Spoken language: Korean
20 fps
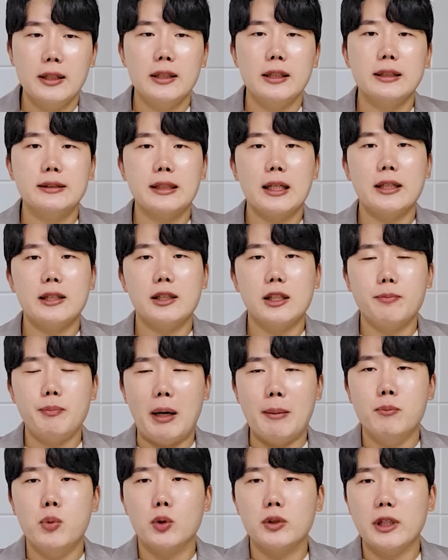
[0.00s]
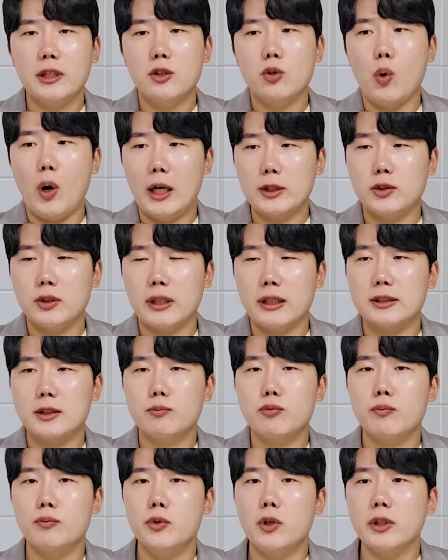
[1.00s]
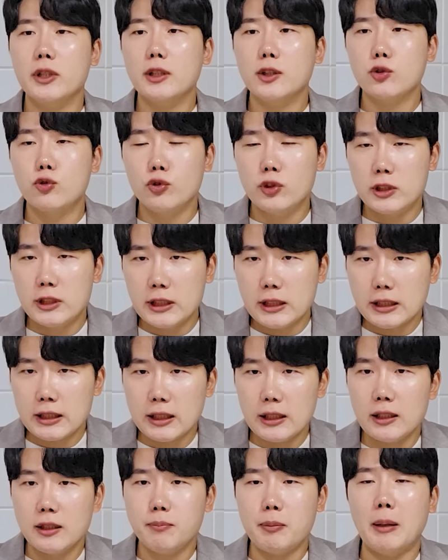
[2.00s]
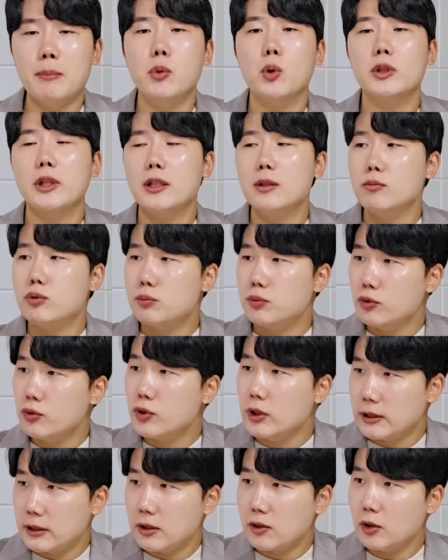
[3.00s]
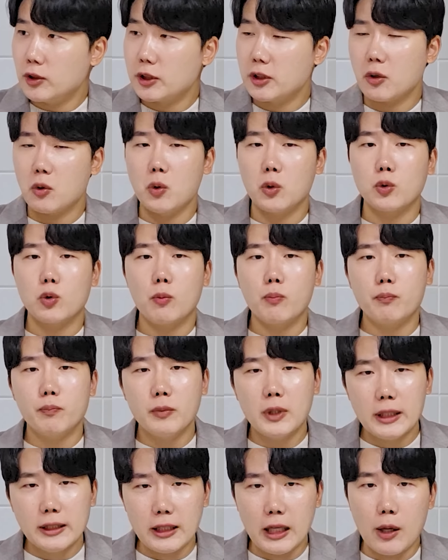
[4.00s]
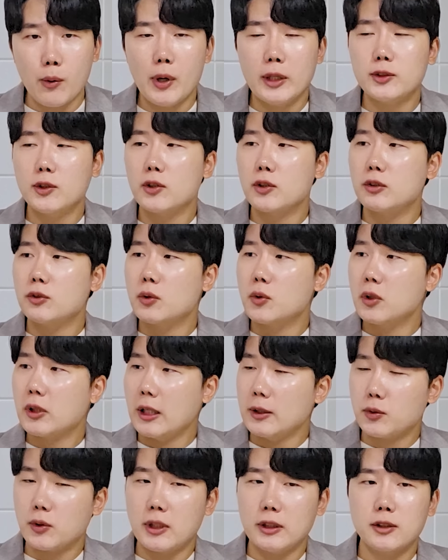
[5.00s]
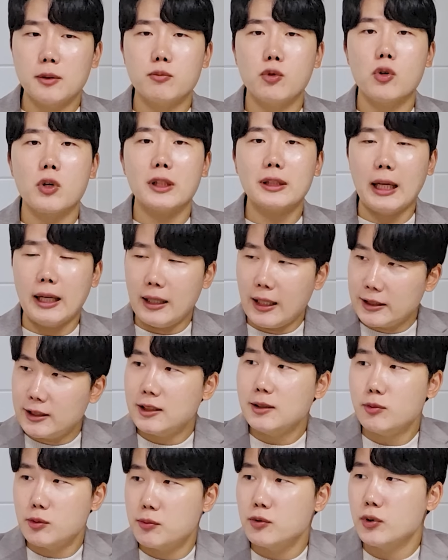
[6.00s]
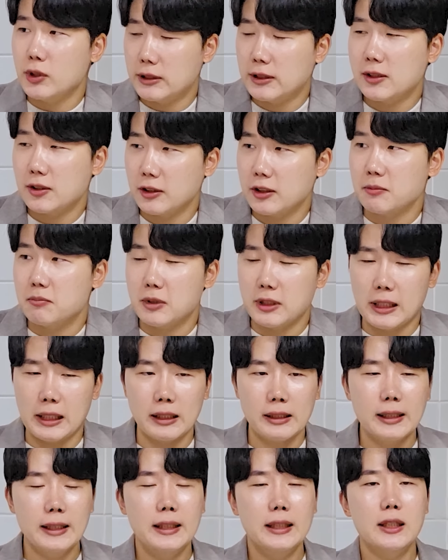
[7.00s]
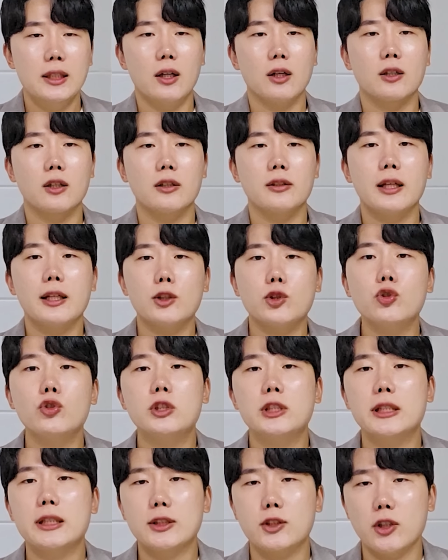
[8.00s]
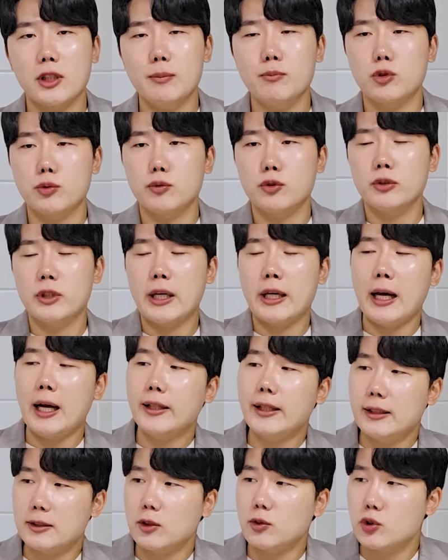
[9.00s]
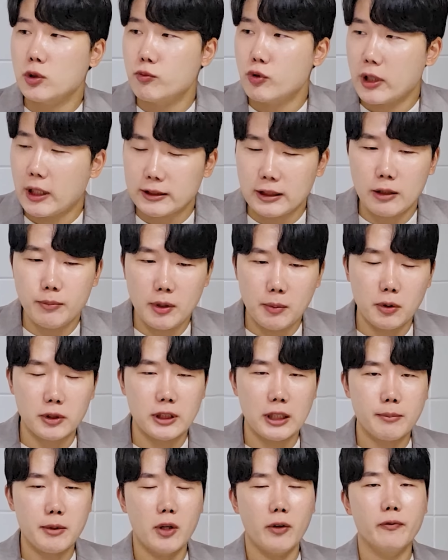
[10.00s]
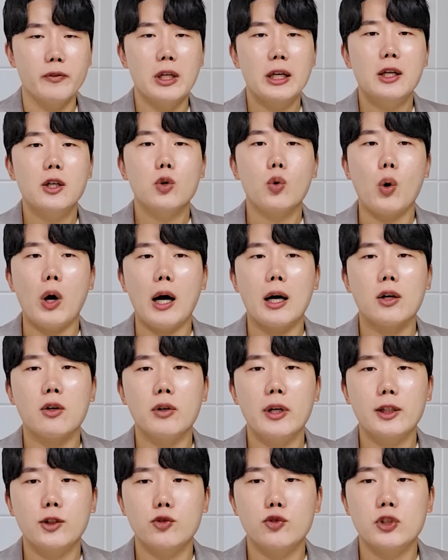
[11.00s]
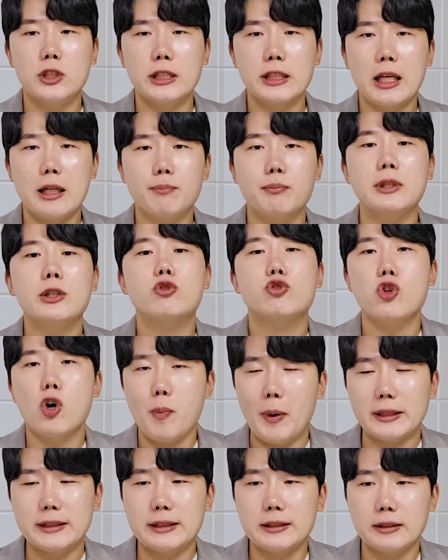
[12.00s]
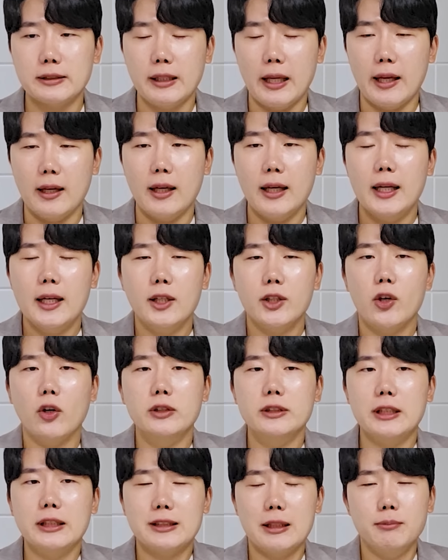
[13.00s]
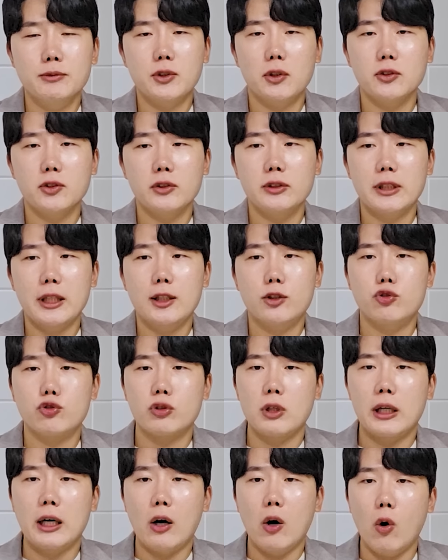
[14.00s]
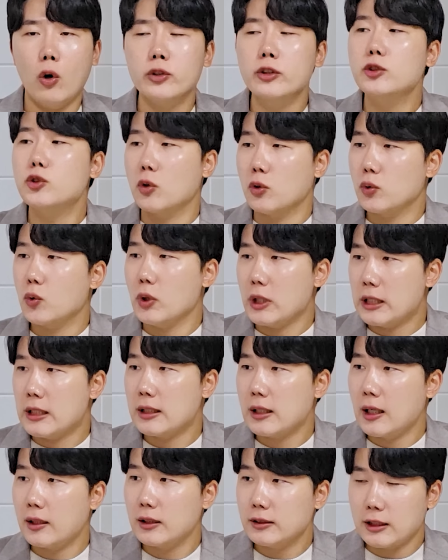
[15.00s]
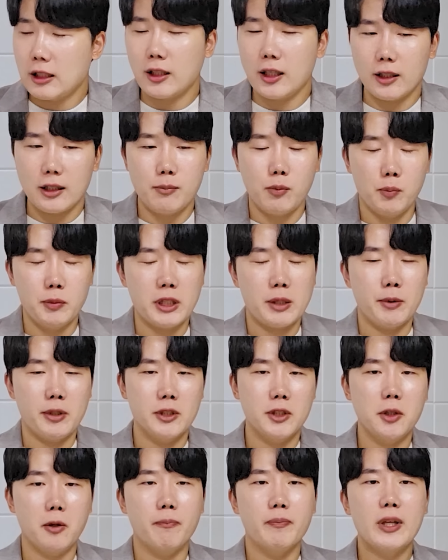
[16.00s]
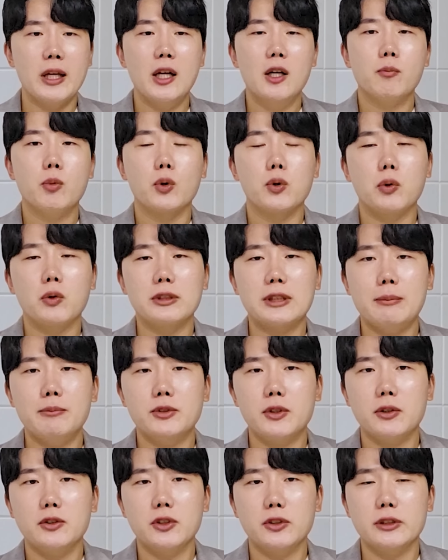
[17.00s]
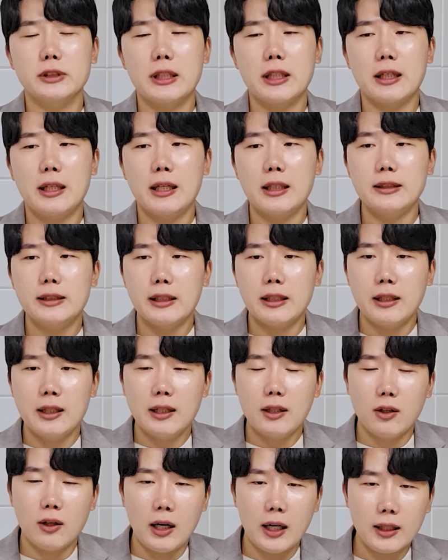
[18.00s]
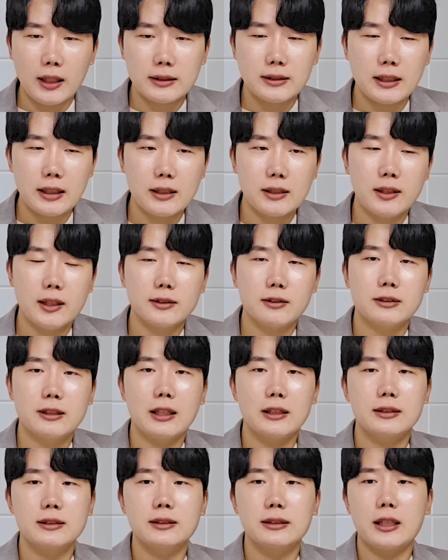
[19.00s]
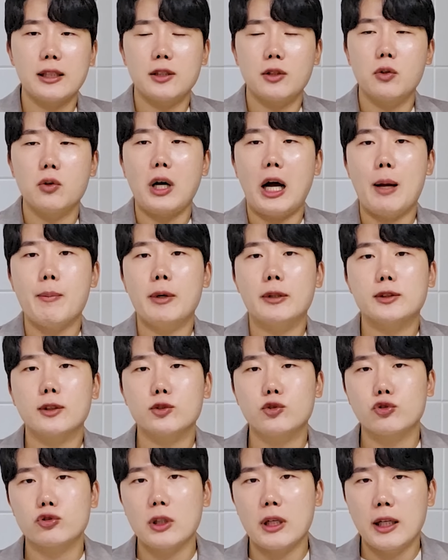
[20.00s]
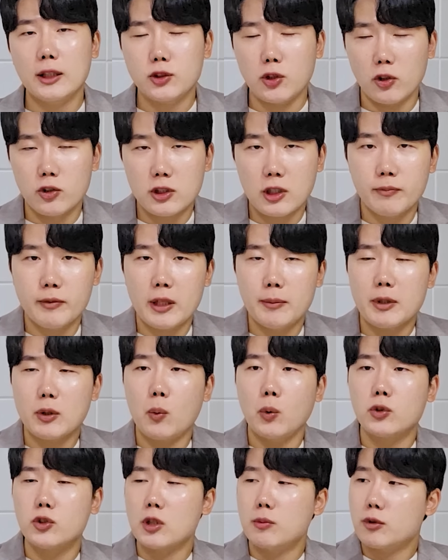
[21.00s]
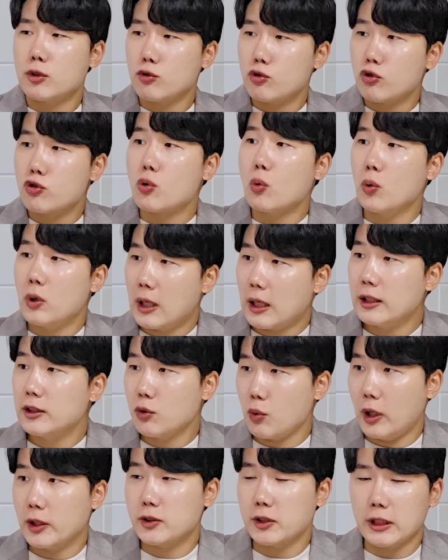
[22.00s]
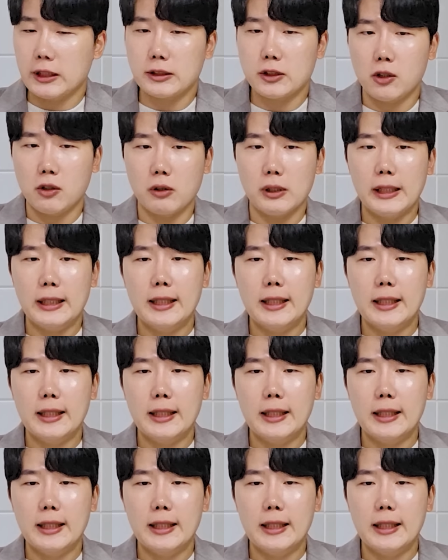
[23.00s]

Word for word: 이 사이클이 반복되는 과정에서 분명히 규칙이 반복되는 부분도 있을 것이고 또 예외적으로 계속해서 무언가 달라지는 부분도 있을 것입니다. 어, 그런데 규칙적인 부분에 한해서 좀 우리가 살펴보자면 과거의 규칙에 비 비추어 봤을 때 현재 삼성전자의 주가가 어느 정도인가를 생각해 보자면요. 보통 삼성전자가 이제 어, 하락 사이클에서 상승 사이클로 가면서 주가가 저점 대비 고점으로 쭉쭉 올라가는 과정에서